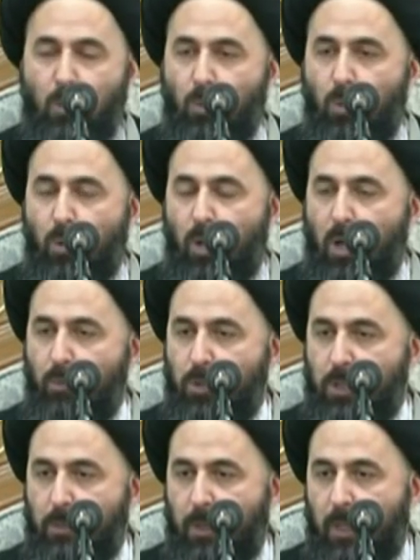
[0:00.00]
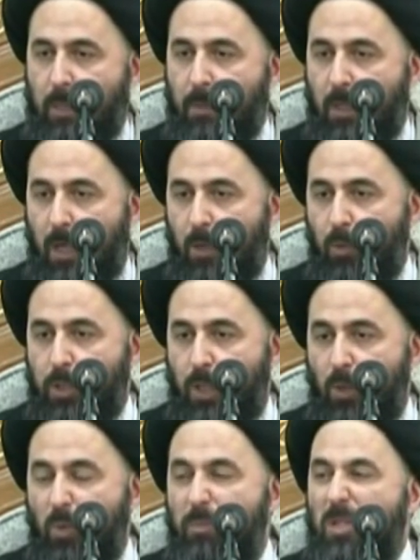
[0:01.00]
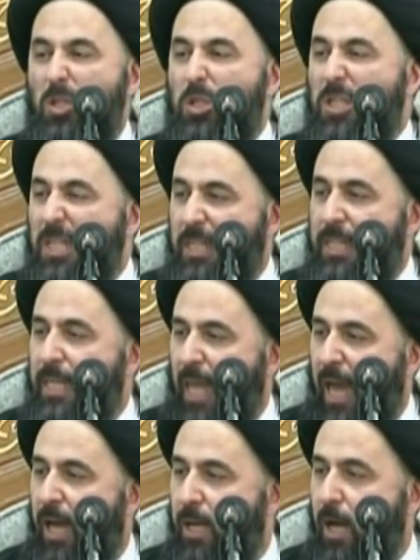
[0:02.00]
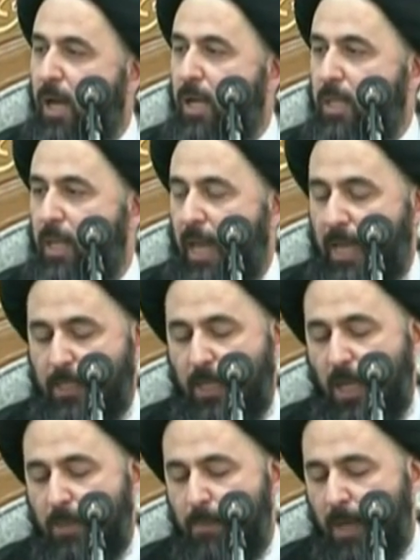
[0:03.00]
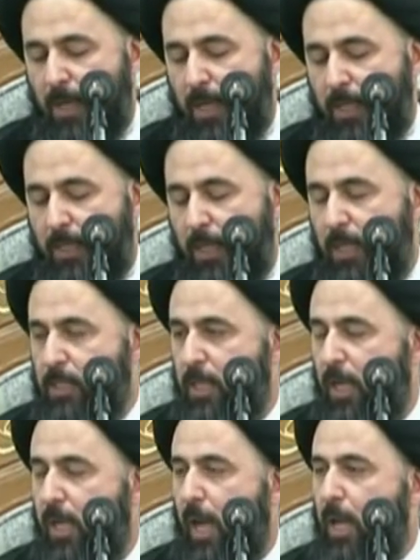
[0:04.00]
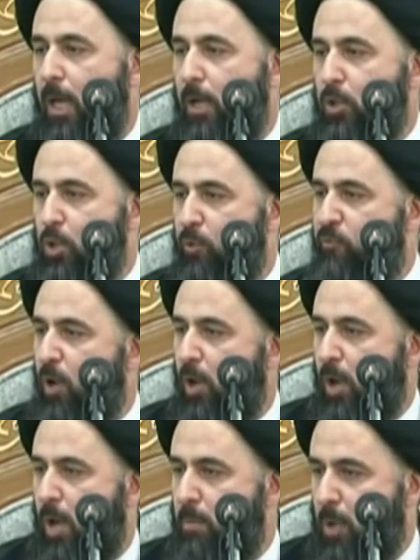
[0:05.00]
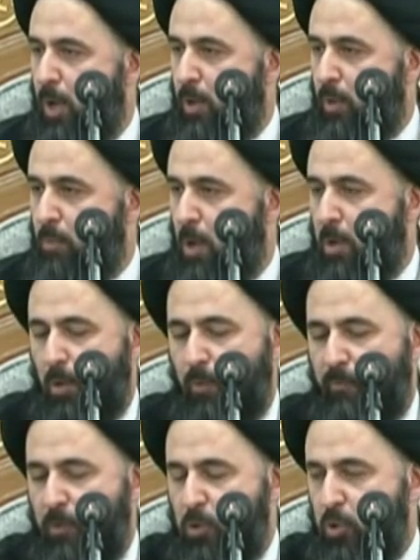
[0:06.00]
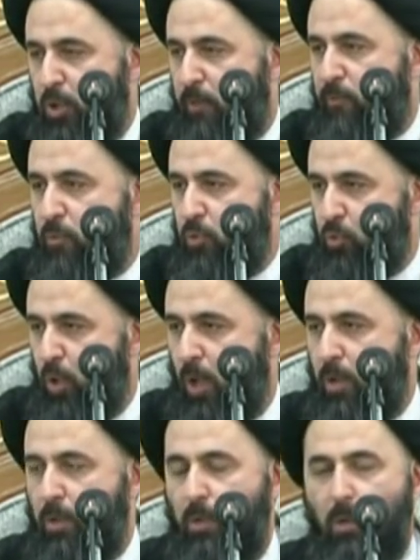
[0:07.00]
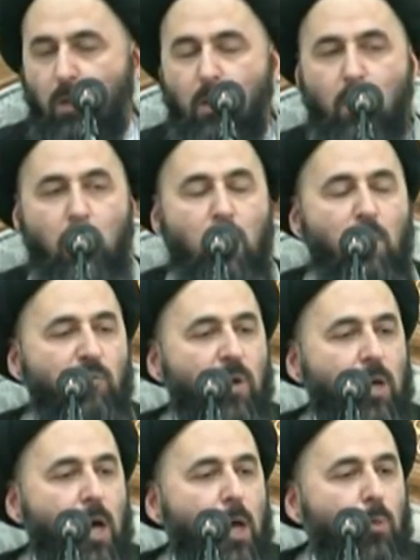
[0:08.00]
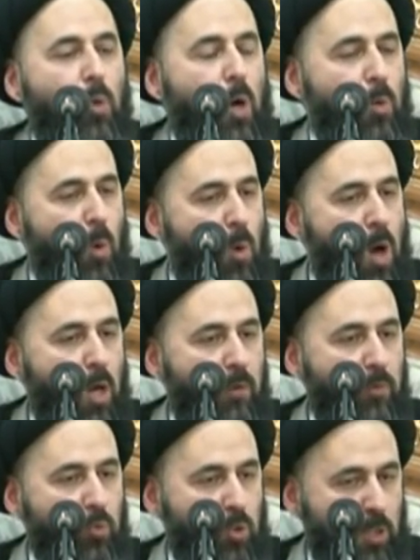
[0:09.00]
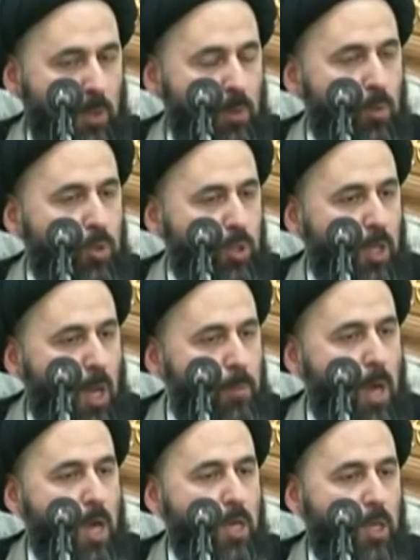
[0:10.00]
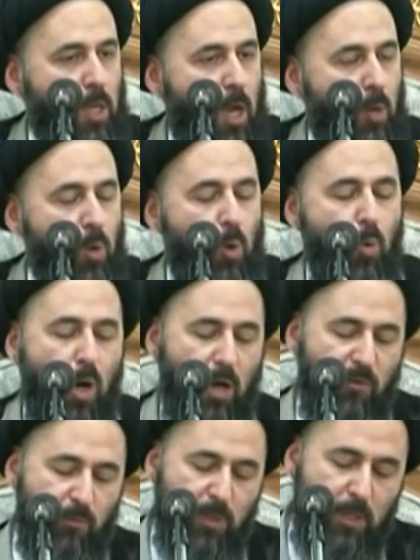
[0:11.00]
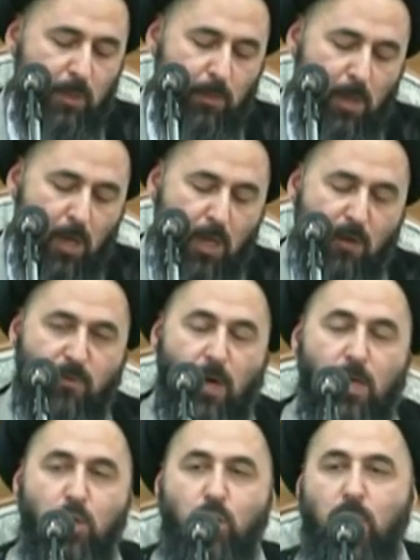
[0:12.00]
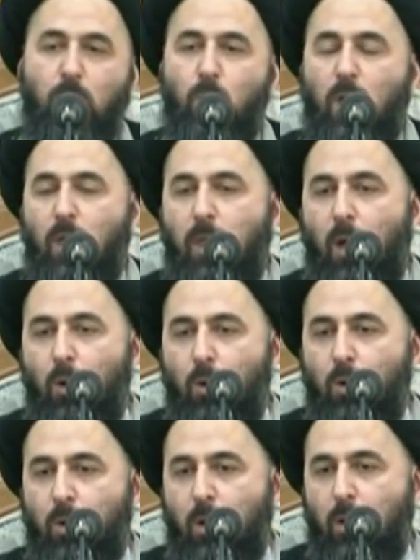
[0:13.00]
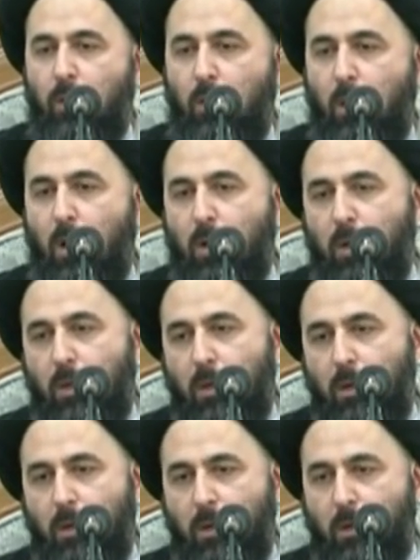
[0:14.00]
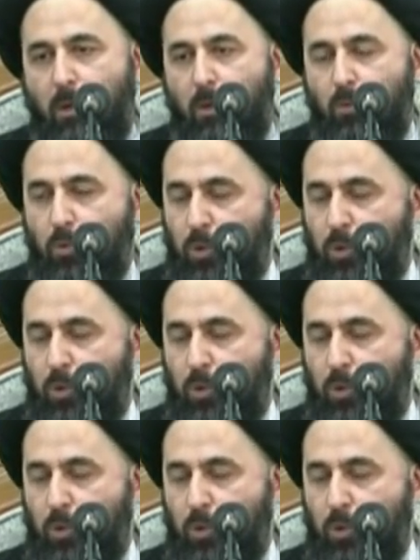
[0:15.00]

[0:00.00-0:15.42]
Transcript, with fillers: وذول المسلمين عندما كانوا يصلون من شدة حرارة الحصيات ما كان يقدر يستقر على رجله وفقراء كانوا ما كان عندهم فد شيء يفرشوه يعني فكان وهو واقف انتم تصوروا الصلاة بأية حال وهو واقف باستمرار يرفع رجلا ويضع أخرى هكذا انتم